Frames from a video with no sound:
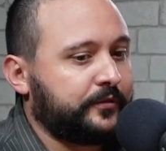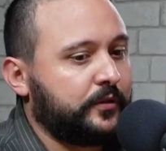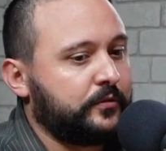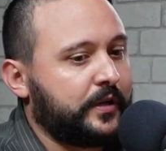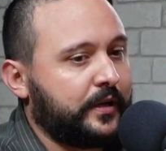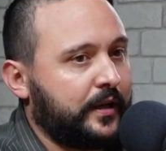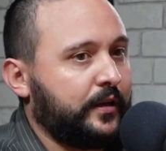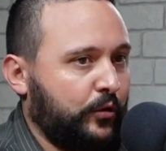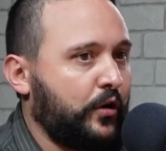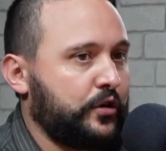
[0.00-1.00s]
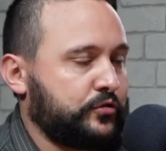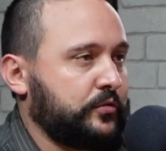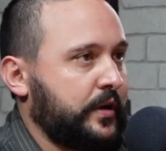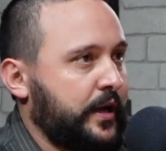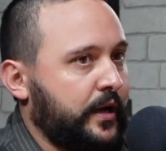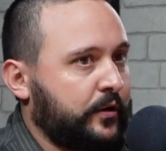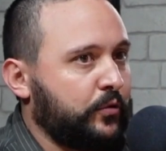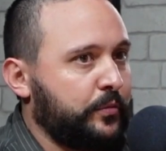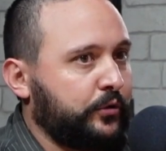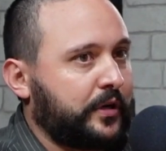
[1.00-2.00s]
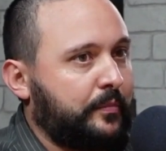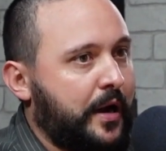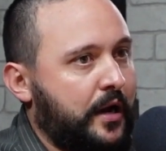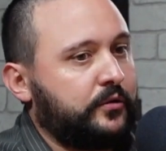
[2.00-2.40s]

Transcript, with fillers: né, é, lógico, é, é com o meu trabalho,